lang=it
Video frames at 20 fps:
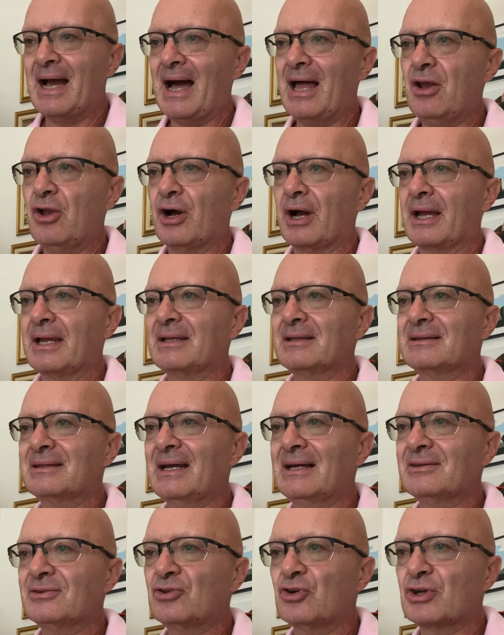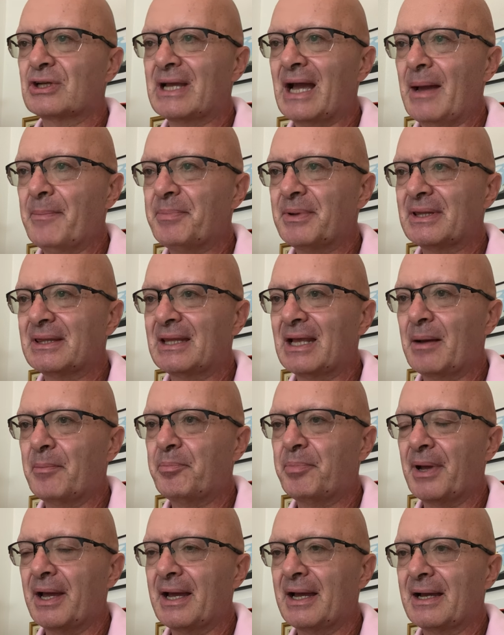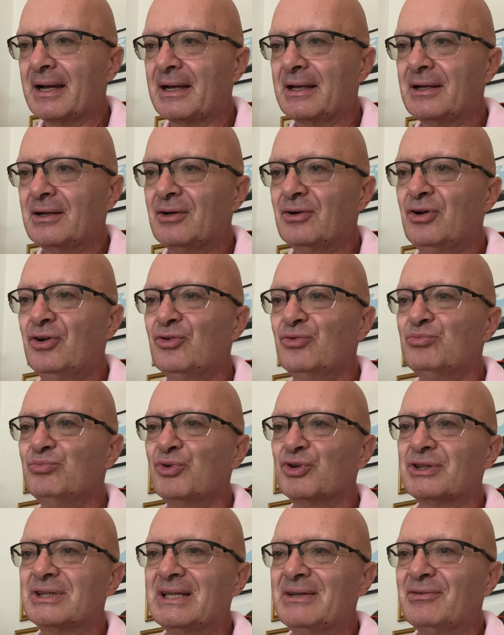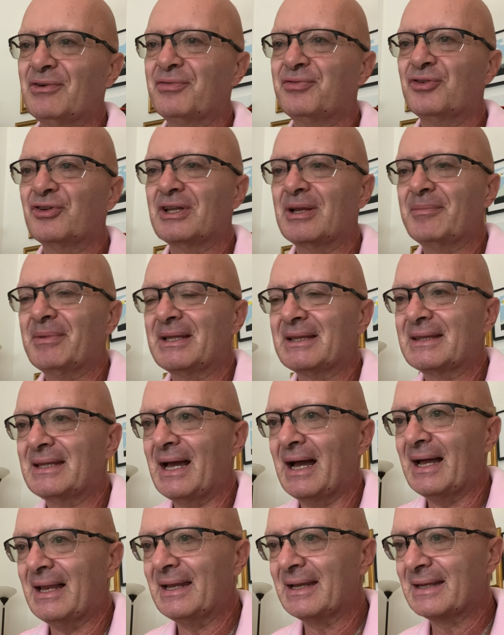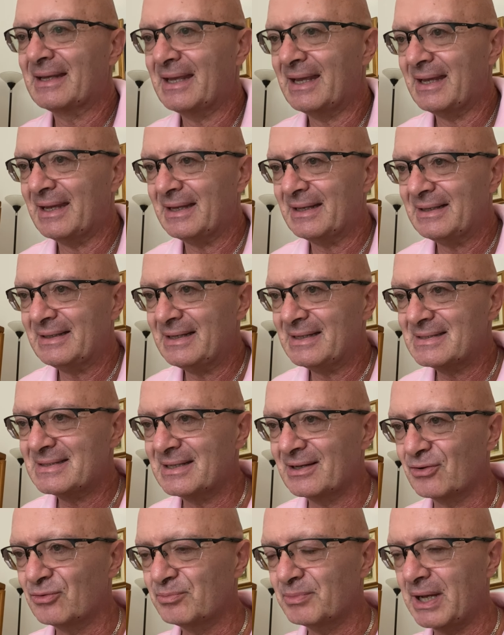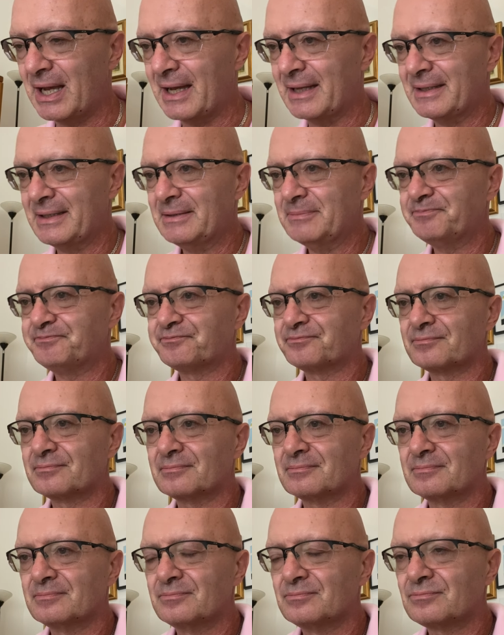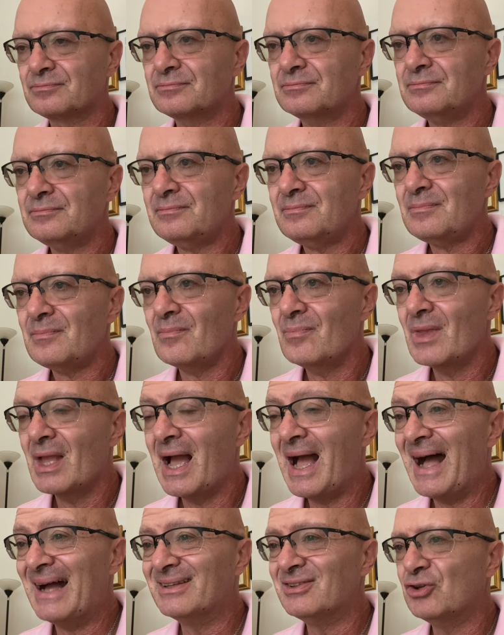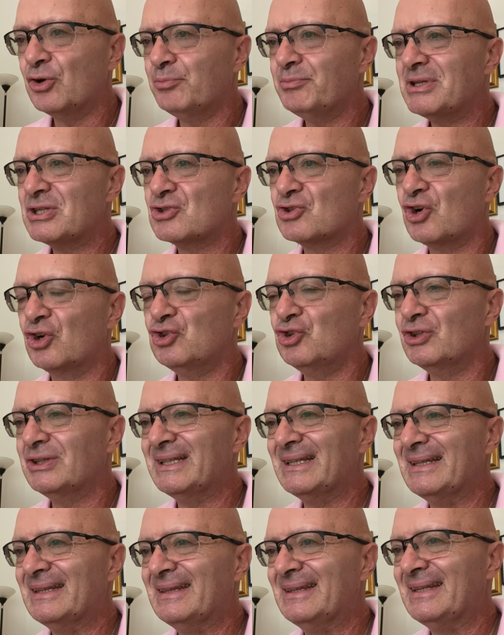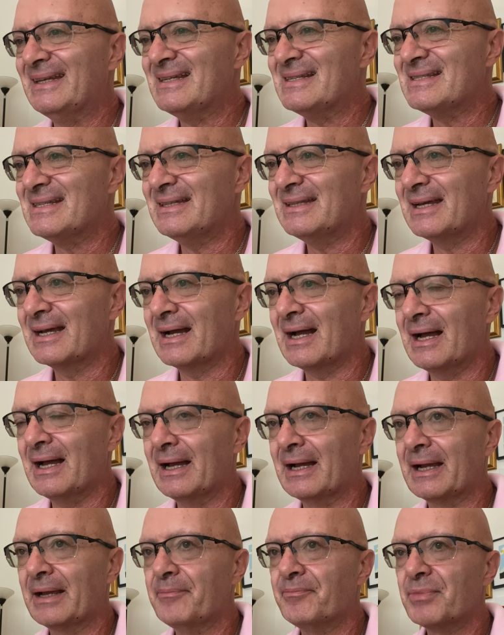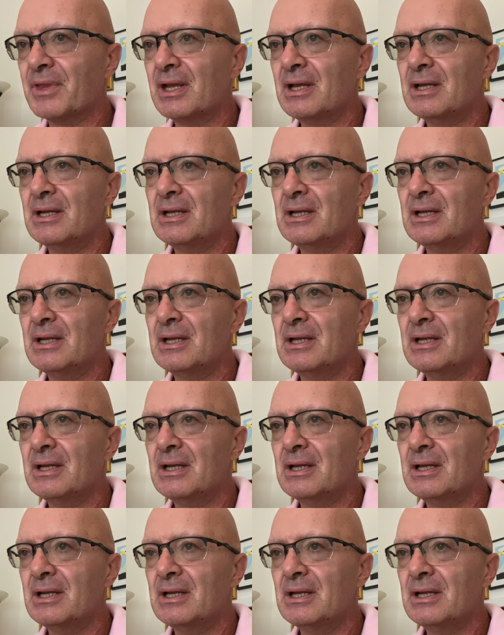Allora, intanto capita per un motivo fondamentale, che gli esseri umani hanno bisogno di desiderare.